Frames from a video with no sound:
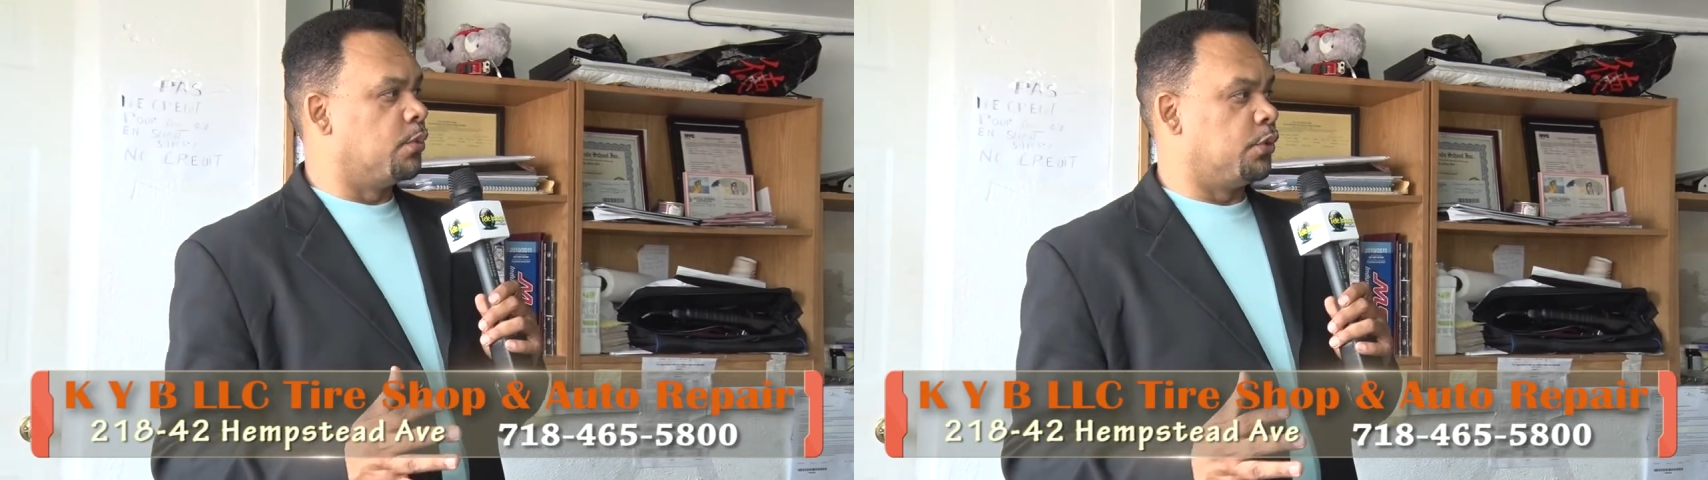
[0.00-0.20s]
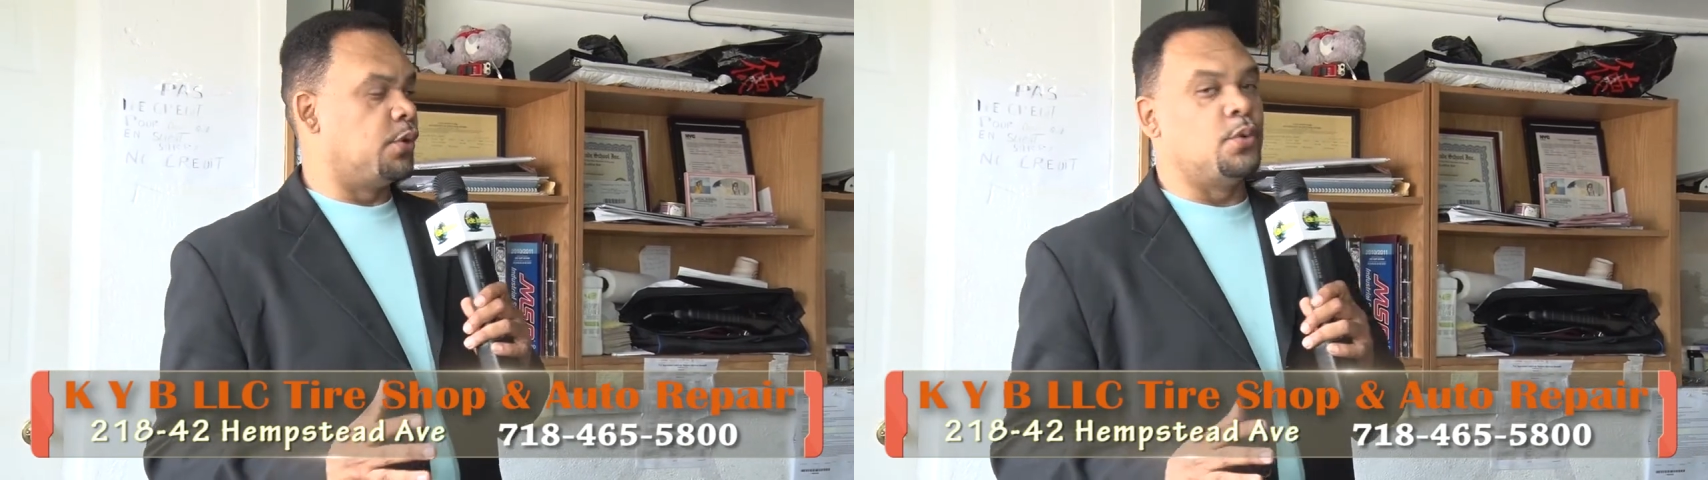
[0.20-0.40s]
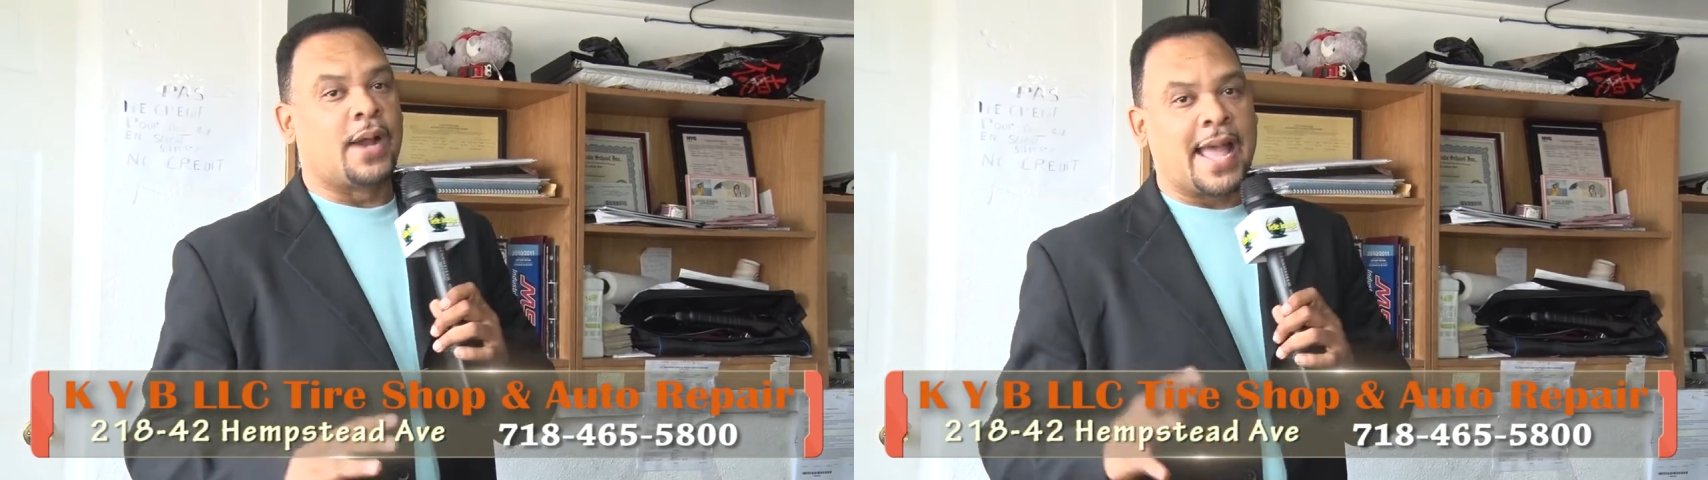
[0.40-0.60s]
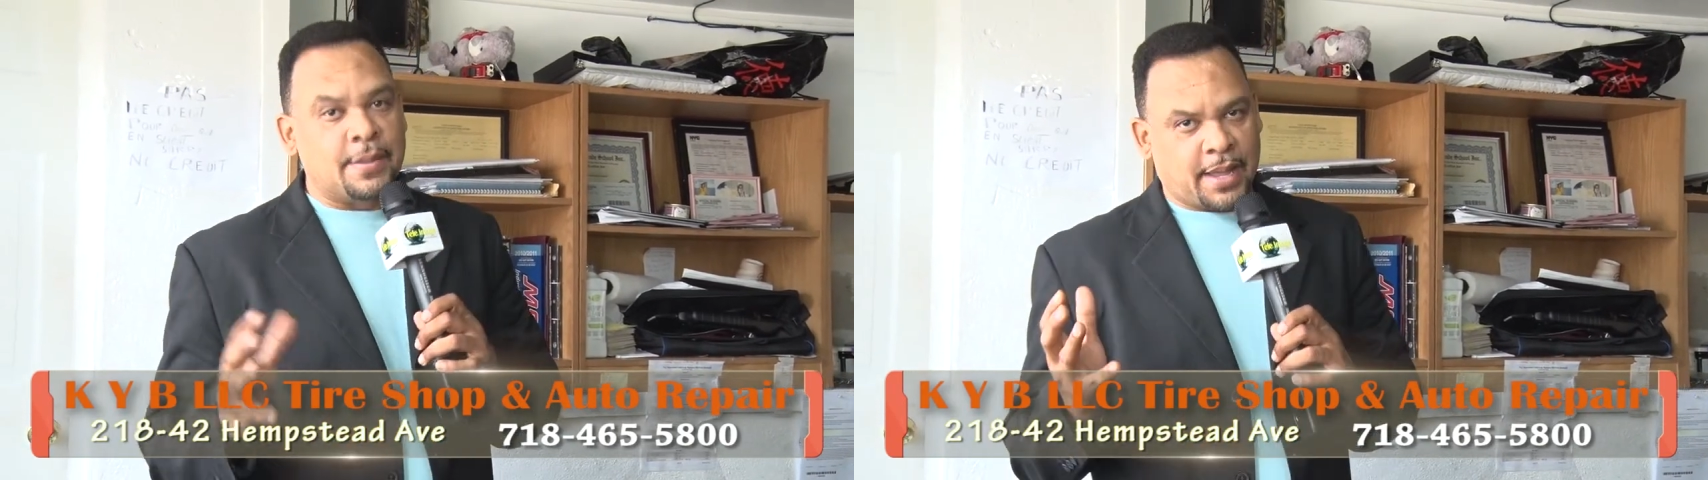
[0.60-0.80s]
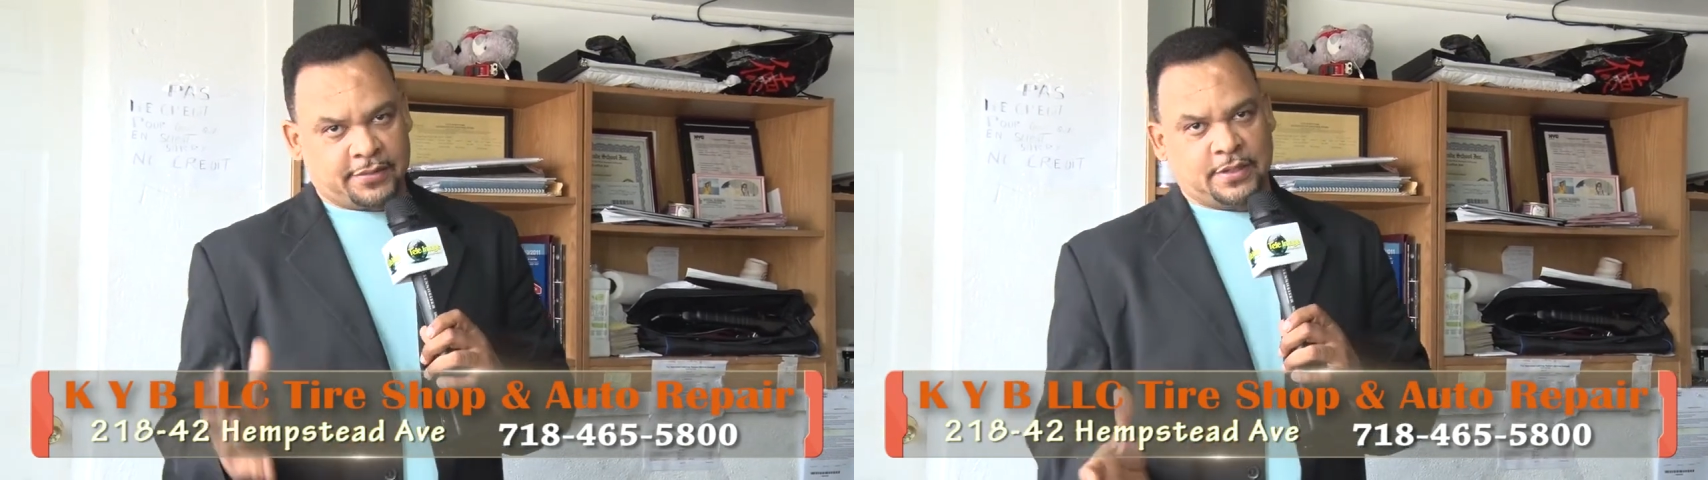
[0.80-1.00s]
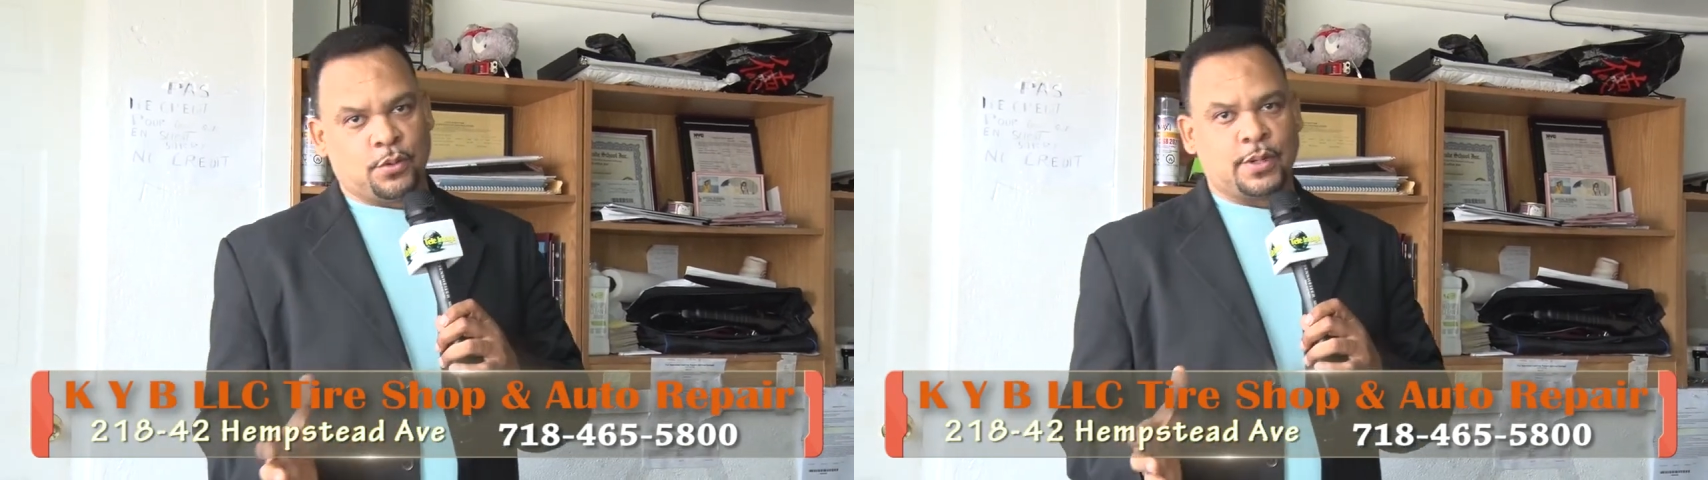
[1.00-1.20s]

mon Dieu, nous, avons imaginer,